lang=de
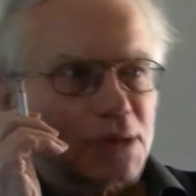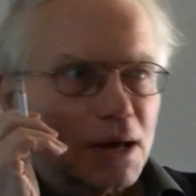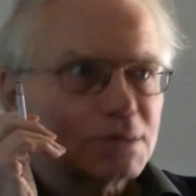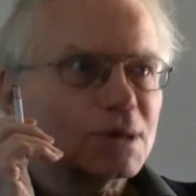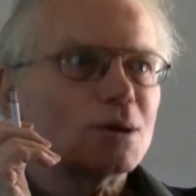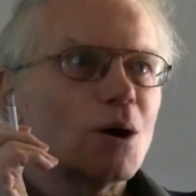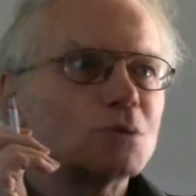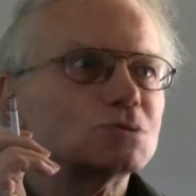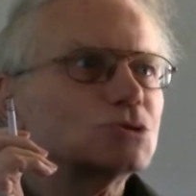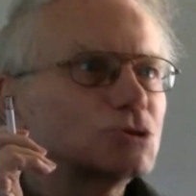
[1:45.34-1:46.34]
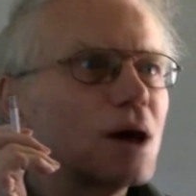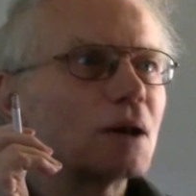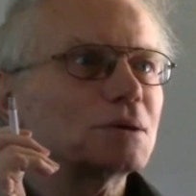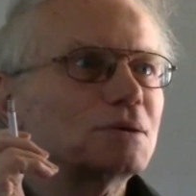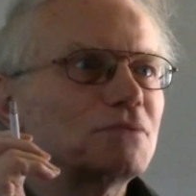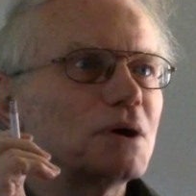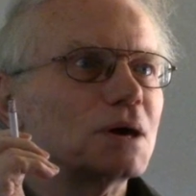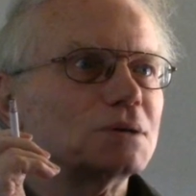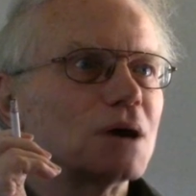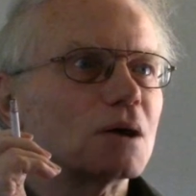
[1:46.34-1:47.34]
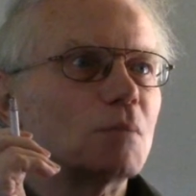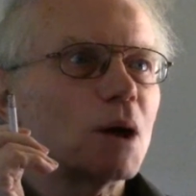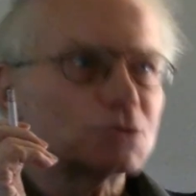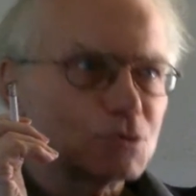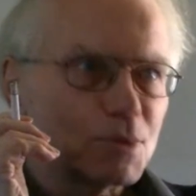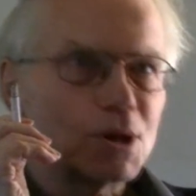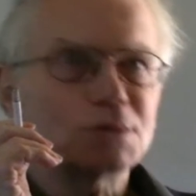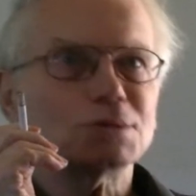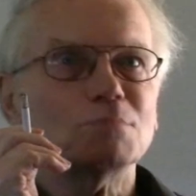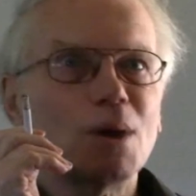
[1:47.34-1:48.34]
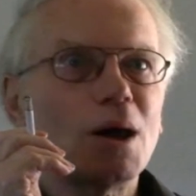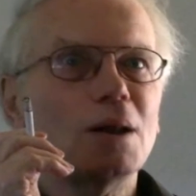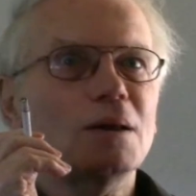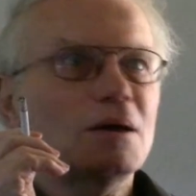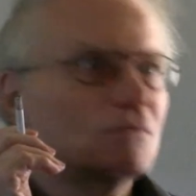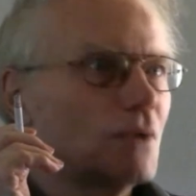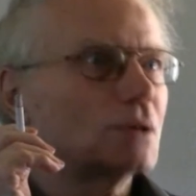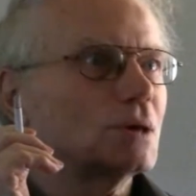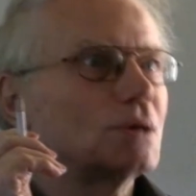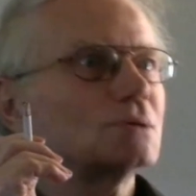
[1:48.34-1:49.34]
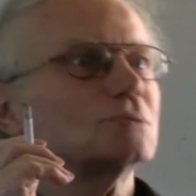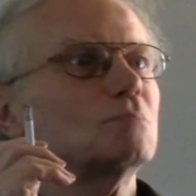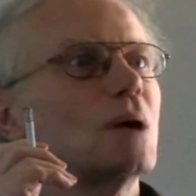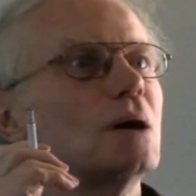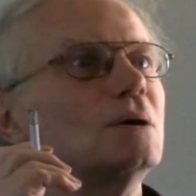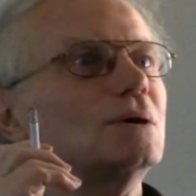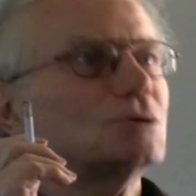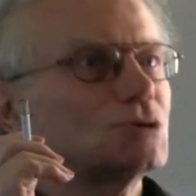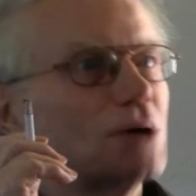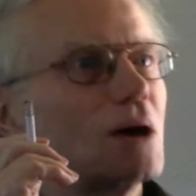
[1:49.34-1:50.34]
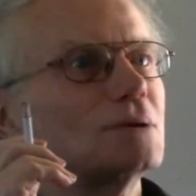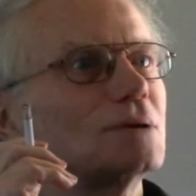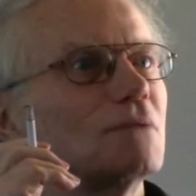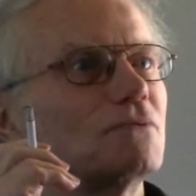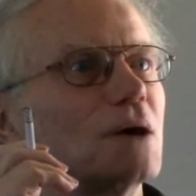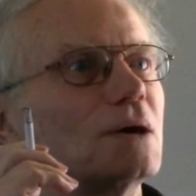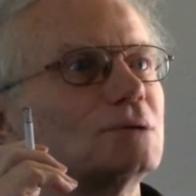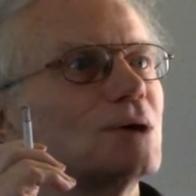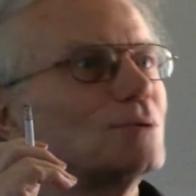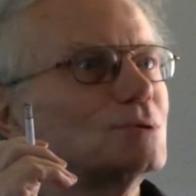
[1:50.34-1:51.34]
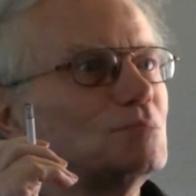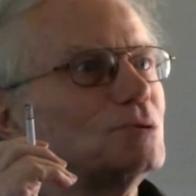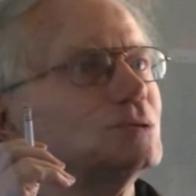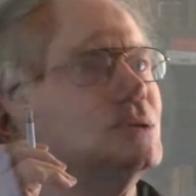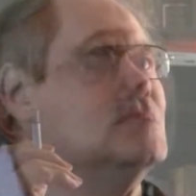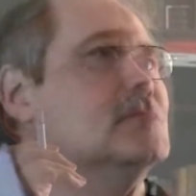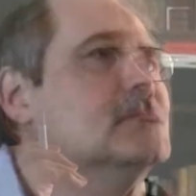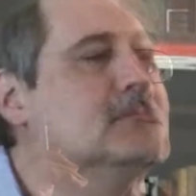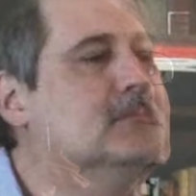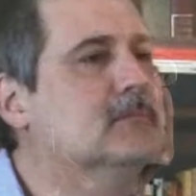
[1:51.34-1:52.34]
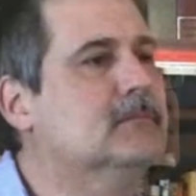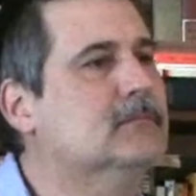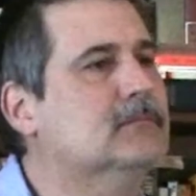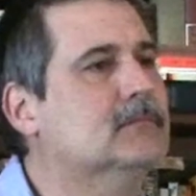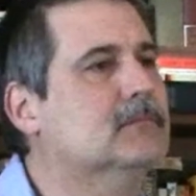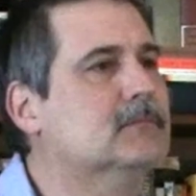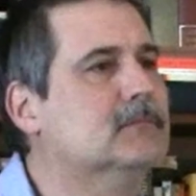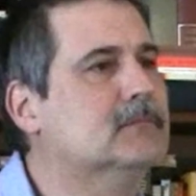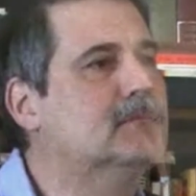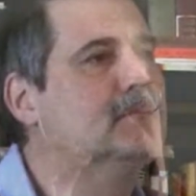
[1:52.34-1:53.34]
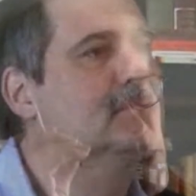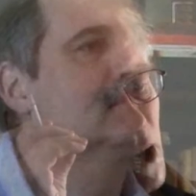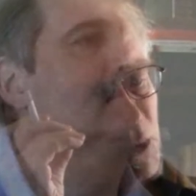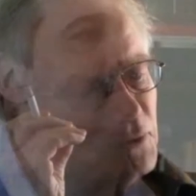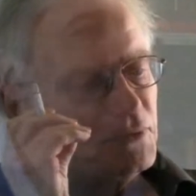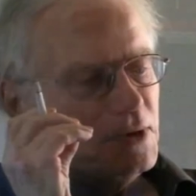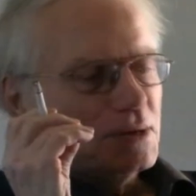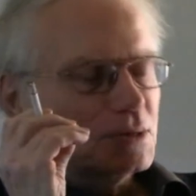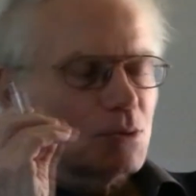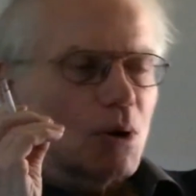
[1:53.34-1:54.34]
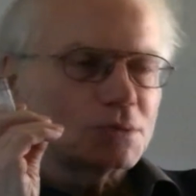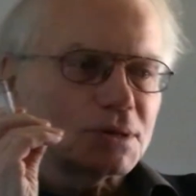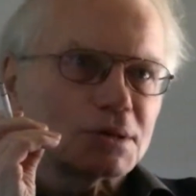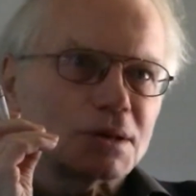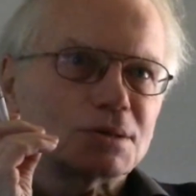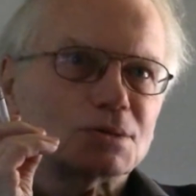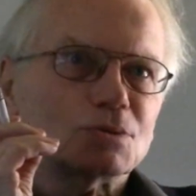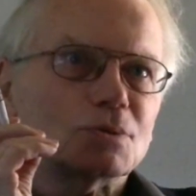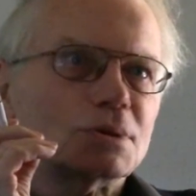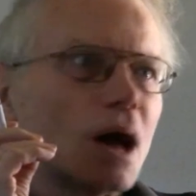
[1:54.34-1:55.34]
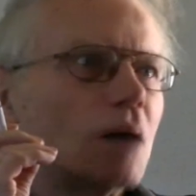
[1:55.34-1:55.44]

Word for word: hatten ja daraus einen staatlichen Feiertag gemacht. Zum ersten Mal war der 1. Mai staatlicher Feiertag und die Betriebe mussten dicht machen. Die haben also vieles so aus der Tradition der